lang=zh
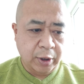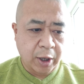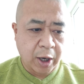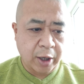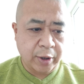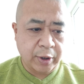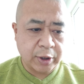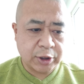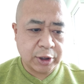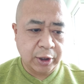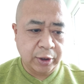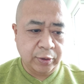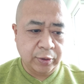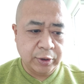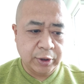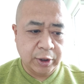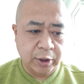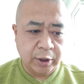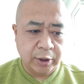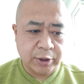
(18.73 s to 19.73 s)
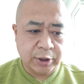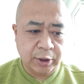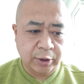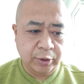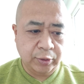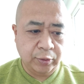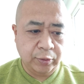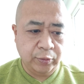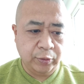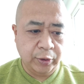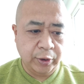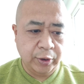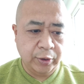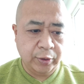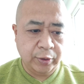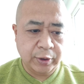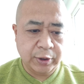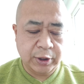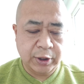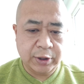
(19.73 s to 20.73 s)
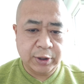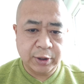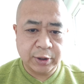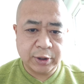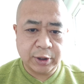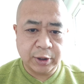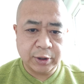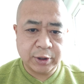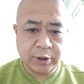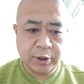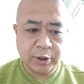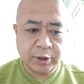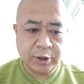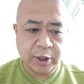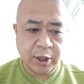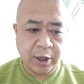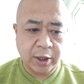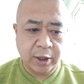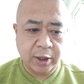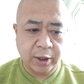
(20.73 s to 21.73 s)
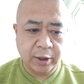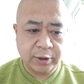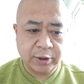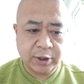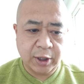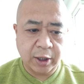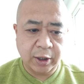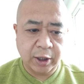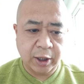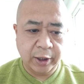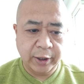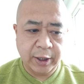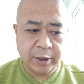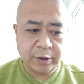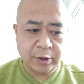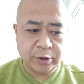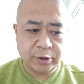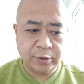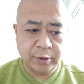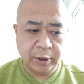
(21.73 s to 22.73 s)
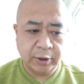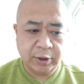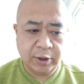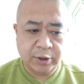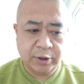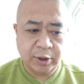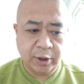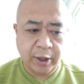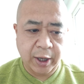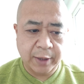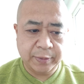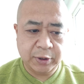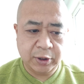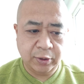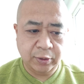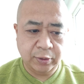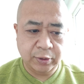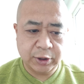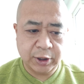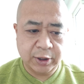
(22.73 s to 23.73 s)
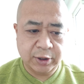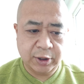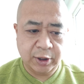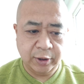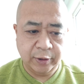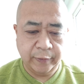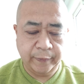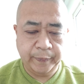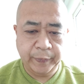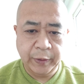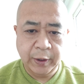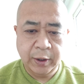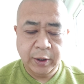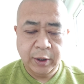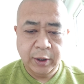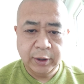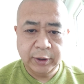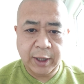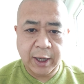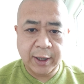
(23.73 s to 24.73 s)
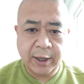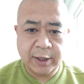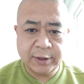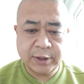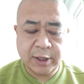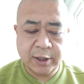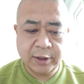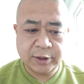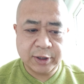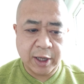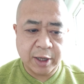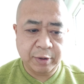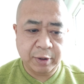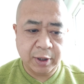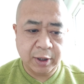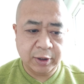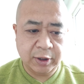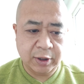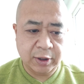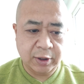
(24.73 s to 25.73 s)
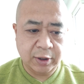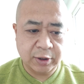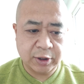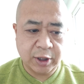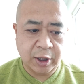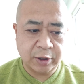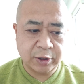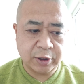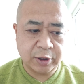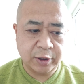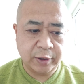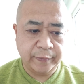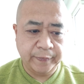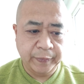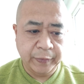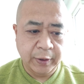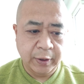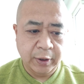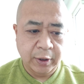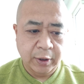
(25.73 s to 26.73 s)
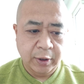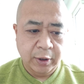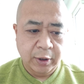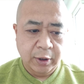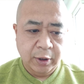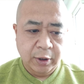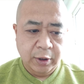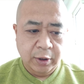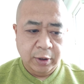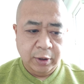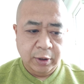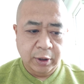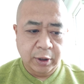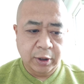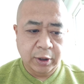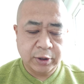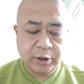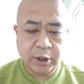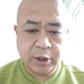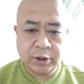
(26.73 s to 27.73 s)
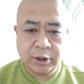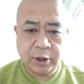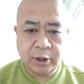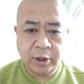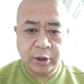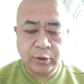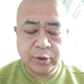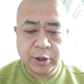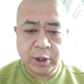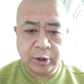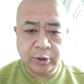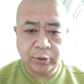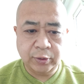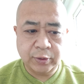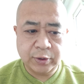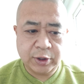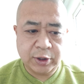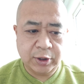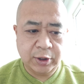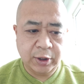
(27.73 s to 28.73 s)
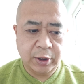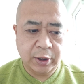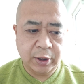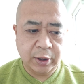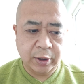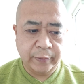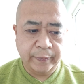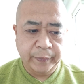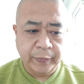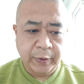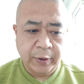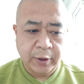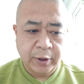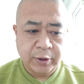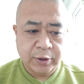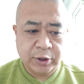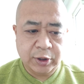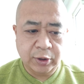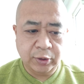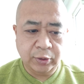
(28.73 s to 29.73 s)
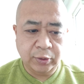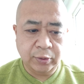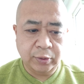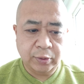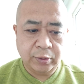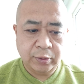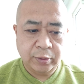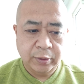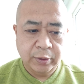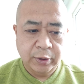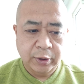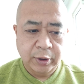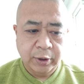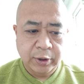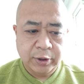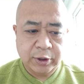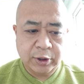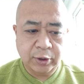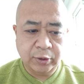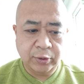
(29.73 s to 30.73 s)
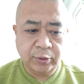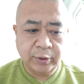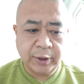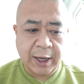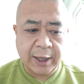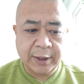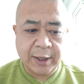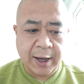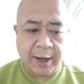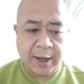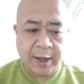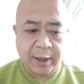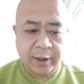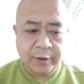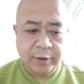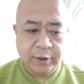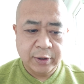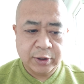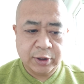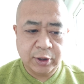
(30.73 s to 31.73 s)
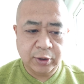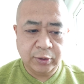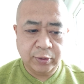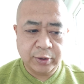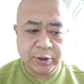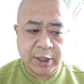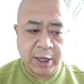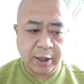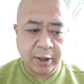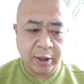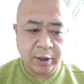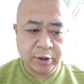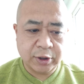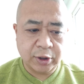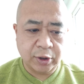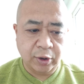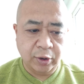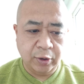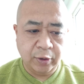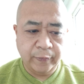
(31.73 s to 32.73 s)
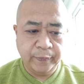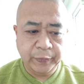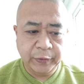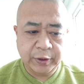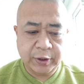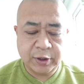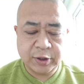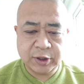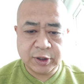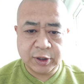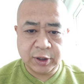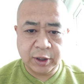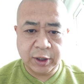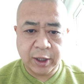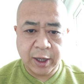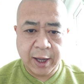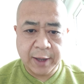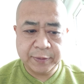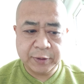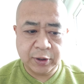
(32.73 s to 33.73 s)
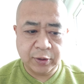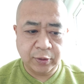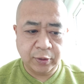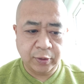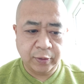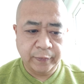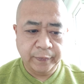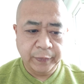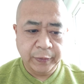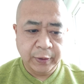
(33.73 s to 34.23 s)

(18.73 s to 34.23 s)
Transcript: 二月十六日，京东物流已经正式向香港联交所递交 IPO 申请，大概在三月底上市。呃，这是刘强东继京东。京东达达、京东健康之后第四个 IPO，